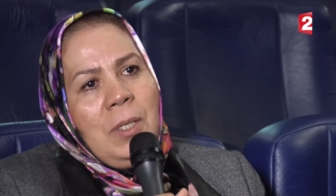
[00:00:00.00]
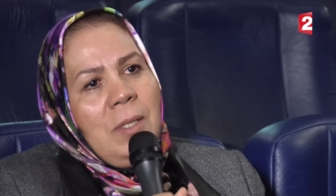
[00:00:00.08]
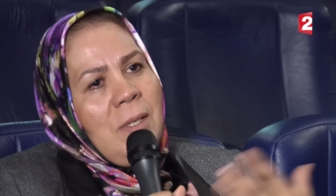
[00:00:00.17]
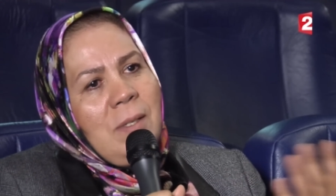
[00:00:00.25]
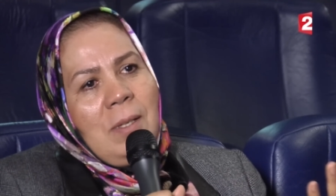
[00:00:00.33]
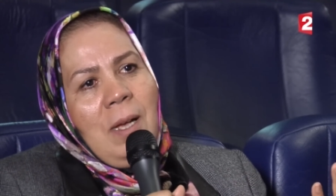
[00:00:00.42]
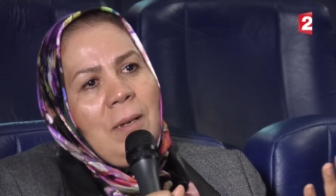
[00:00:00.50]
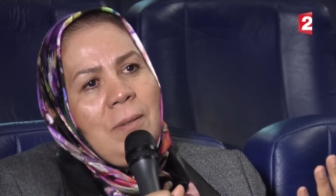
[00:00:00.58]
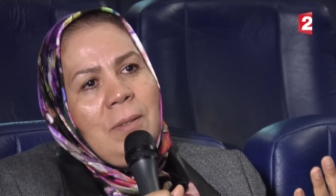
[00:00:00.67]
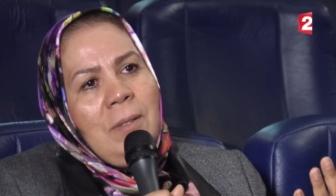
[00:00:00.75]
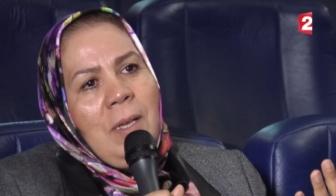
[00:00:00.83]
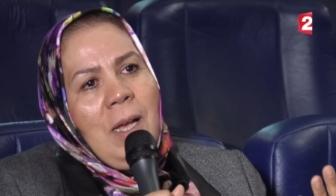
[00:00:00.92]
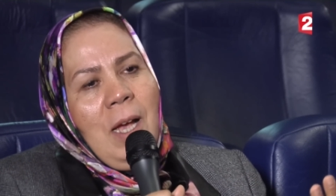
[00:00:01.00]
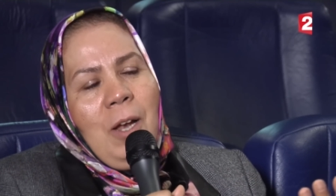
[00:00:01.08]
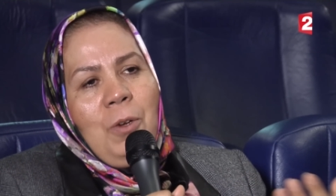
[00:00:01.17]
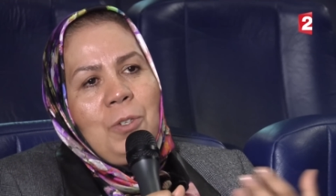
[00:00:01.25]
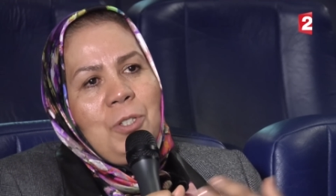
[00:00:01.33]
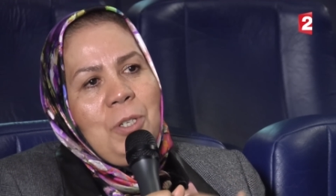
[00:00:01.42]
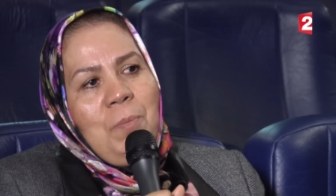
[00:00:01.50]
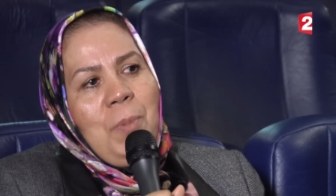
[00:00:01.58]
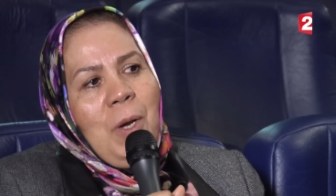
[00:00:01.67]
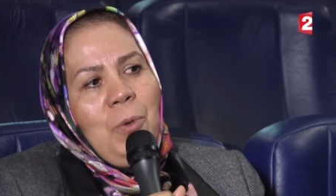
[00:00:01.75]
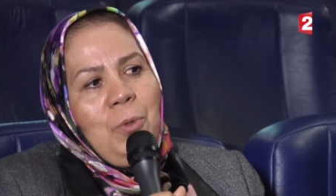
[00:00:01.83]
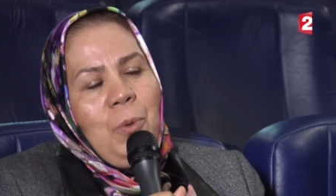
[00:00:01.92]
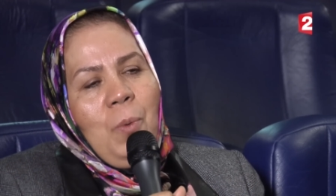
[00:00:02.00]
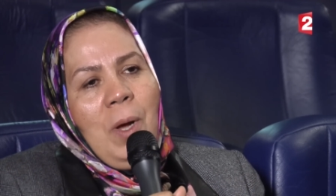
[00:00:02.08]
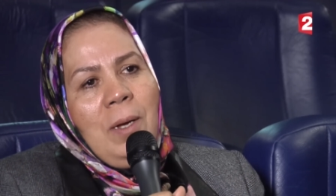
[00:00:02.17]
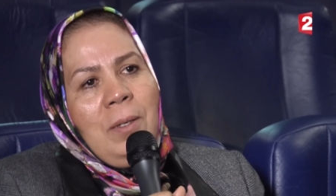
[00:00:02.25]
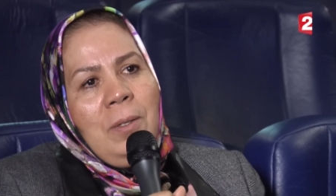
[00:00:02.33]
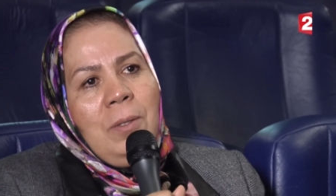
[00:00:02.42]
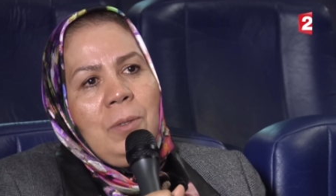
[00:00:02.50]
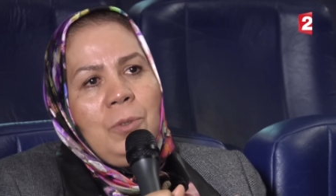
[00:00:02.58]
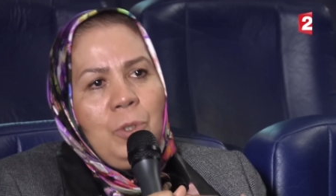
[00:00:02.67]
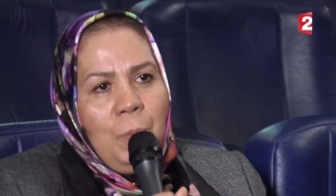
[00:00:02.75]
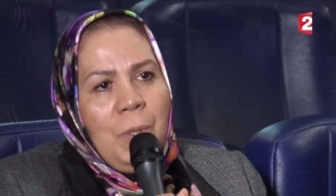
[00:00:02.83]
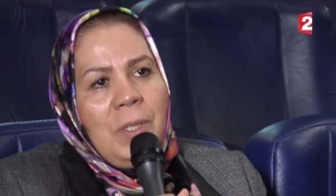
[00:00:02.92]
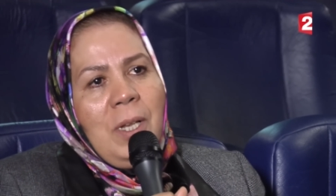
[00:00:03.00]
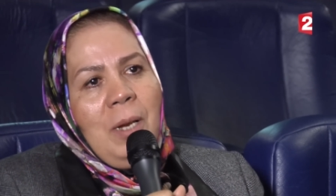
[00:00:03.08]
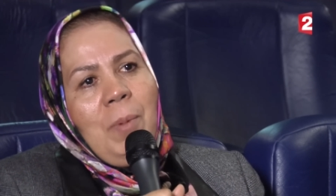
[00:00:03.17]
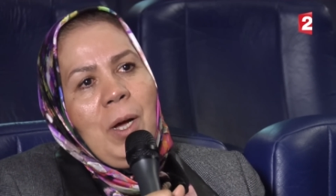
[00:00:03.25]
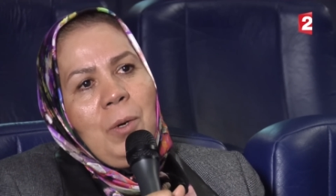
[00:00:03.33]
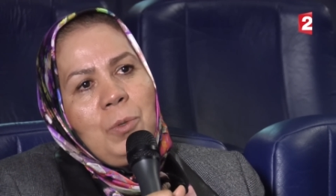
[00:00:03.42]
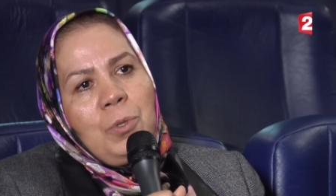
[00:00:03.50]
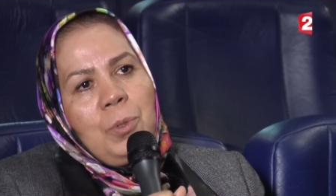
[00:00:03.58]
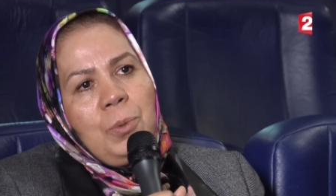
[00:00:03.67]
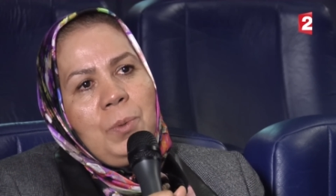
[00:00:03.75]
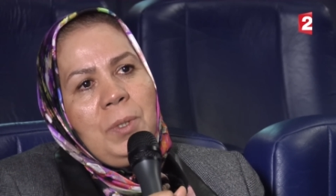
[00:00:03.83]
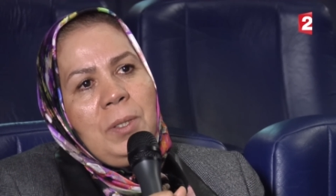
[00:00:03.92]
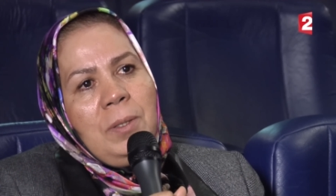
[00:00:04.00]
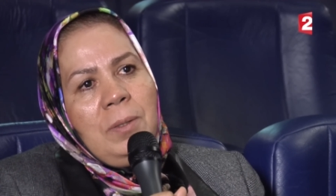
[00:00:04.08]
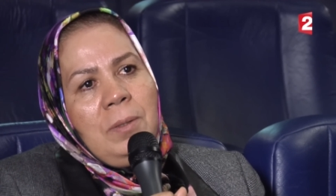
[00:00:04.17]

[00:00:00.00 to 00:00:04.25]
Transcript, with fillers: C'est ça. Alors, j'ai pas le droit de baisser les bras aujourd'hui.